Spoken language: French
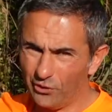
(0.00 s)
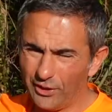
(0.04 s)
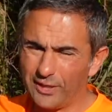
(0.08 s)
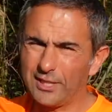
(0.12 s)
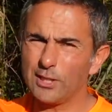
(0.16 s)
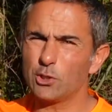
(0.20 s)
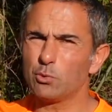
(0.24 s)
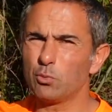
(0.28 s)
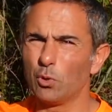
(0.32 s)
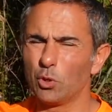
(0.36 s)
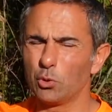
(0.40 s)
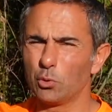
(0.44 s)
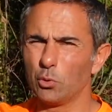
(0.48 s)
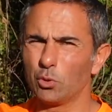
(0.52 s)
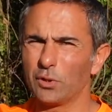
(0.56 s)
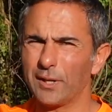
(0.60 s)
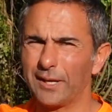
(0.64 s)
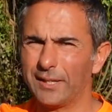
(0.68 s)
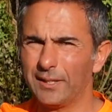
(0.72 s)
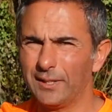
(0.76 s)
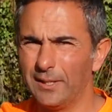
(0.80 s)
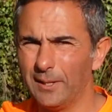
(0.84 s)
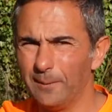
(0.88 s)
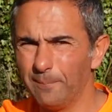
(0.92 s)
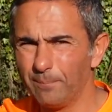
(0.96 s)
fait qu'il soit
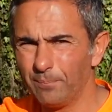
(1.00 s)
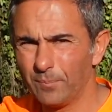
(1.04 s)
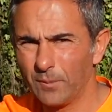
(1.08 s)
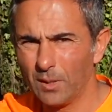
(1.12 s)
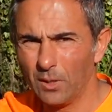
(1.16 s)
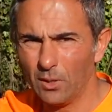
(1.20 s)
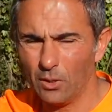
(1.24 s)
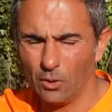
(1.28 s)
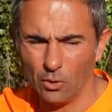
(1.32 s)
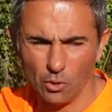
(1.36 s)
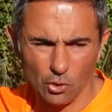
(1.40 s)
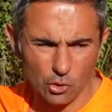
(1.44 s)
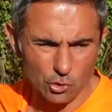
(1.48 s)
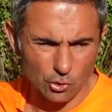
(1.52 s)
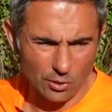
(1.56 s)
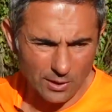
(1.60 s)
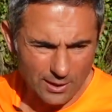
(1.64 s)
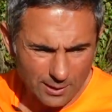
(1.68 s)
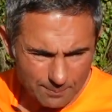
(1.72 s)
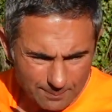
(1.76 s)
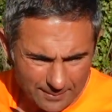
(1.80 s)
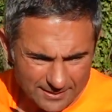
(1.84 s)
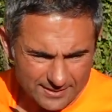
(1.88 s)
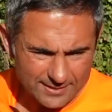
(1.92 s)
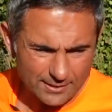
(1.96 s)
autotracté, je
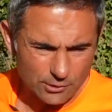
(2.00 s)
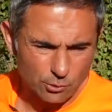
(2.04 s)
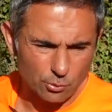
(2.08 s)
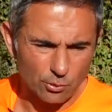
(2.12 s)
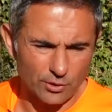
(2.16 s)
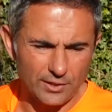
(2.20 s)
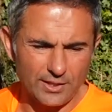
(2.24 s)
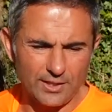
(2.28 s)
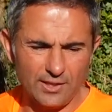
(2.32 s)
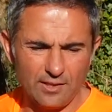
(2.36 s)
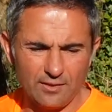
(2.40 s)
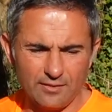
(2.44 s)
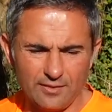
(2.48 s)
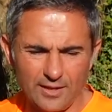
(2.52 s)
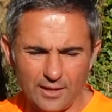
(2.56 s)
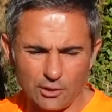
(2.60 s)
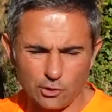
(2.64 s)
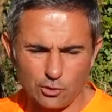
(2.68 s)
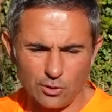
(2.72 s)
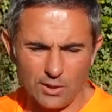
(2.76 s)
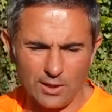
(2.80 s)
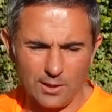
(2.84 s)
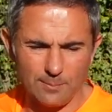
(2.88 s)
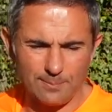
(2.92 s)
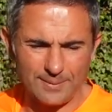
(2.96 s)
l'ai passé sur des dévers,
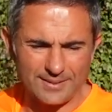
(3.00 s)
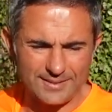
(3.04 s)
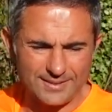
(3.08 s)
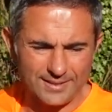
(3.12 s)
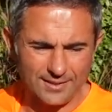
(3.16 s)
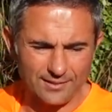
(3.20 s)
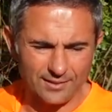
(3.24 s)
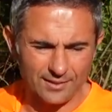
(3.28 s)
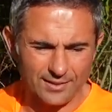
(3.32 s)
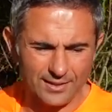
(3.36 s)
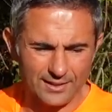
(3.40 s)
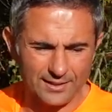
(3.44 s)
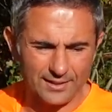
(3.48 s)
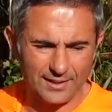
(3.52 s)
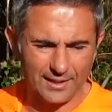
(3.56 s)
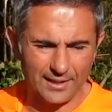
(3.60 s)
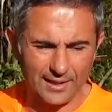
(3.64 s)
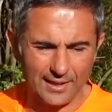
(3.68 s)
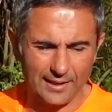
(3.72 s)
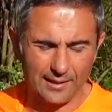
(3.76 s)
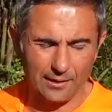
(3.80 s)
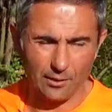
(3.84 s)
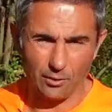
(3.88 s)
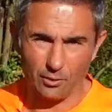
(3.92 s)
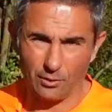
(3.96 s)
je l'ai passé dans des
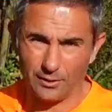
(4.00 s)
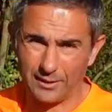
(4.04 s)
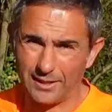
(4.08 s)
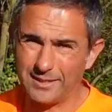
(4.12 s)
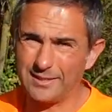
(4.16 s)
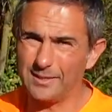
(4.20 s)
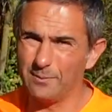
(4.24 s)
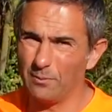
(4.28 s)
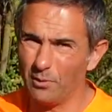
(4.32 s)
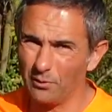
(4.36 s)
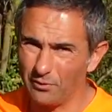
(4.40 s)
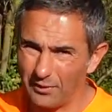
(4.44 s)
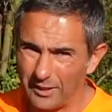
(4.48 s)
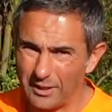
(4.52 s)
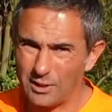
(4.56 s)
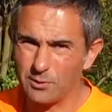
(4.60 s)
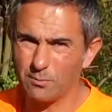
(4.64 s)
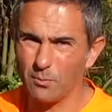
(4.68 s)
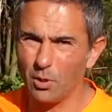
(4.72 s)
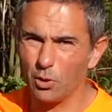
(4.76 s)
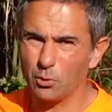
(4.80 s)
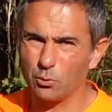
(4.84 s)
terrains euh, quasiment fraîchement